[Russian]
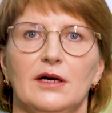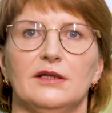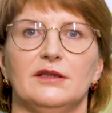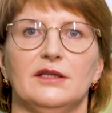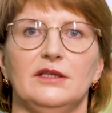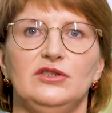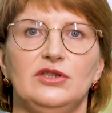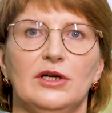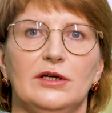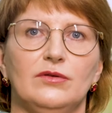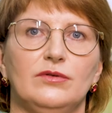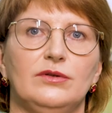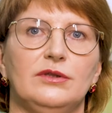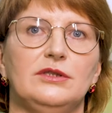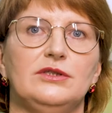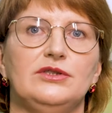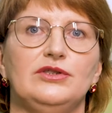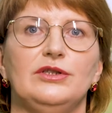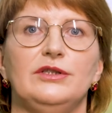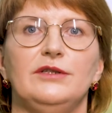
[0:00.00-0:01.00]
К началу
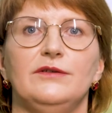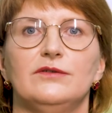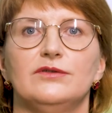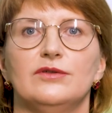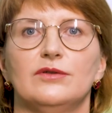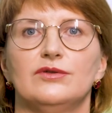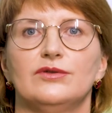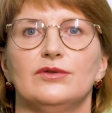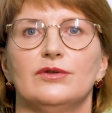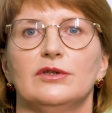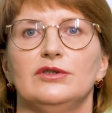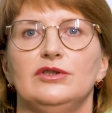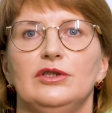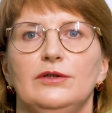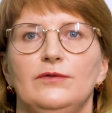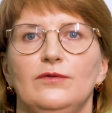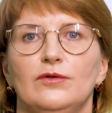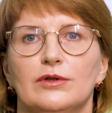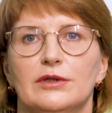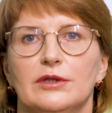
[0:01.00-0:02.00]

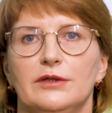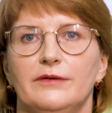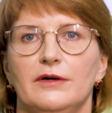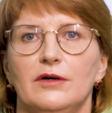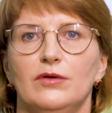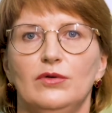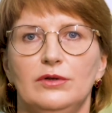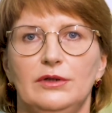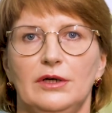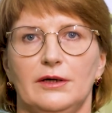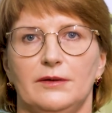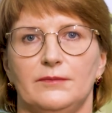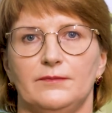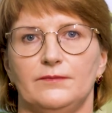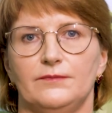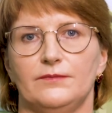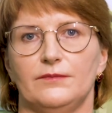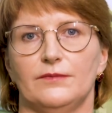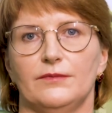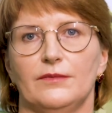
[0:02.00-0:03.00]
1944 года
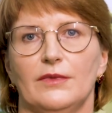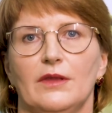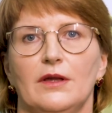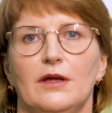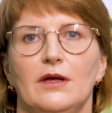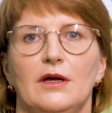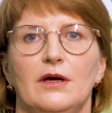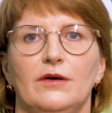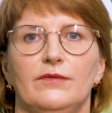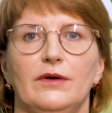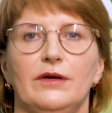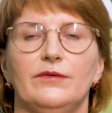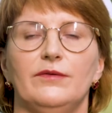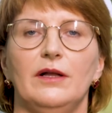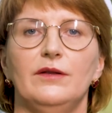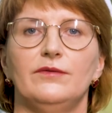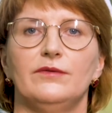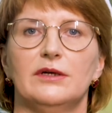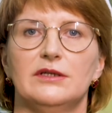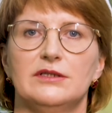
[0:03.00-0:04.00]

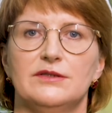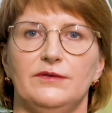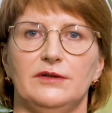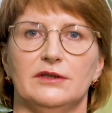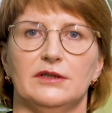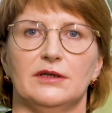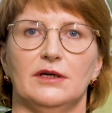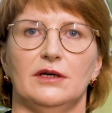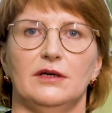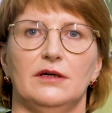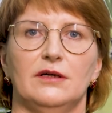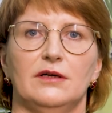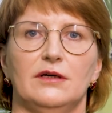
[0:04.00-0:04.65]
воевал в разведке,